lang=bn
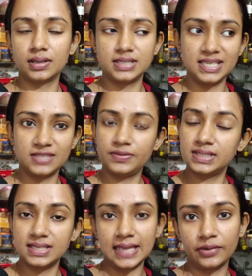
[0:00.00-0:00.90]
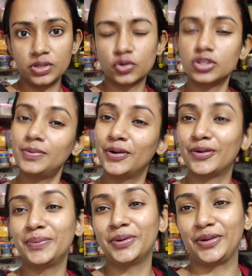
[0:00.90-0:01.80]
চিজ ফিজ দিয়ে স্যান্ডউইচ করেছিলাম
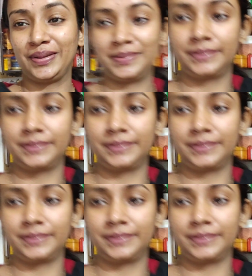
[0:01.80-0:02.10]
ওরকমই করে দেবো